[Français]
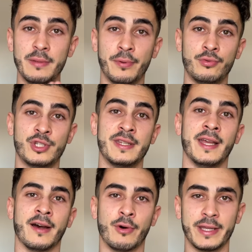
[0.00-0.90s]
peut toucher des
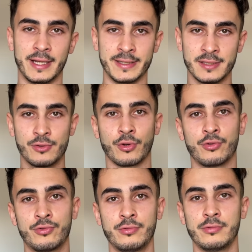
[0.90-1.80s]
royalties sur
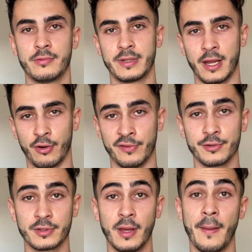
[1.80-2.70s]
toute la
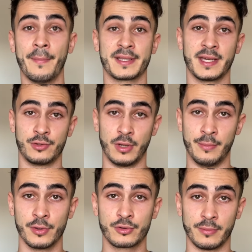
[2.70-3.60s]
revente, parce
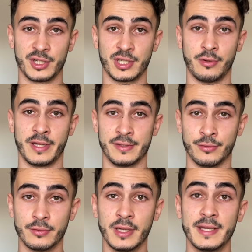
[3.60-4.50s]
qu'actuellement, sur le marché de
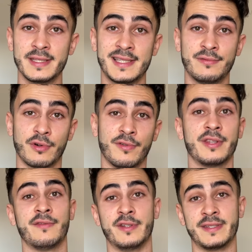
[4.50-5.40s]
l'occasion, si vous
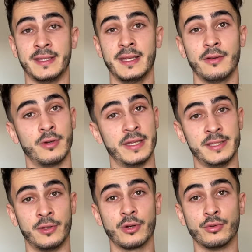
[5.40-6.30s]
revendez votre CD,
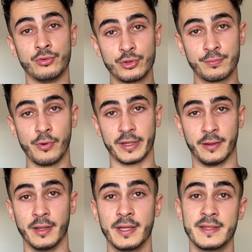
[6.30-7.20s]
l'éditeur ne touche plus rien.
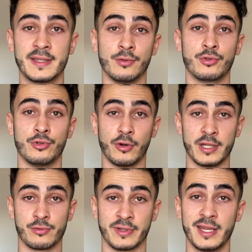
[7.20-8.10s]
C'est donc une
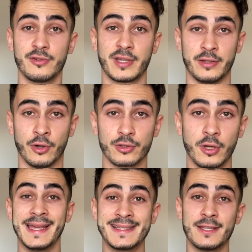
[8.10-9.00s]
relation gagnant-gagnante
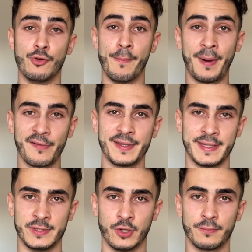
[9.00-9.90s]
et c'est le parfait
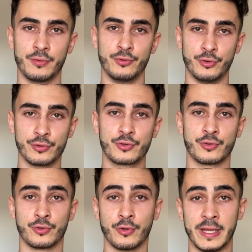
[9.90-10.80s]
exemple de ce
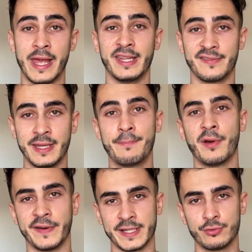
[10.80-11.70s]
que les NFT
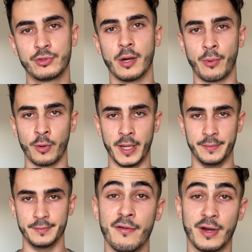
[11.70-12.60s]
peuvent résoudre comme problème.
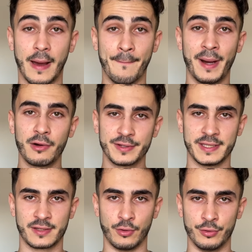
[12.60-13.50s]
Voilà,
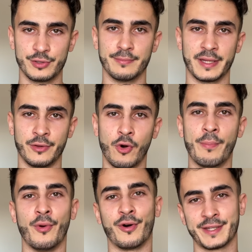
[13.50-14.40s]
parenthèse close, maintenant on
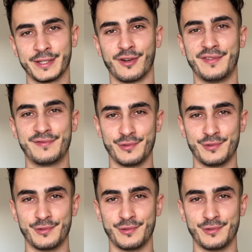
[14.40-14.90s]
peut rentrer dans le vif du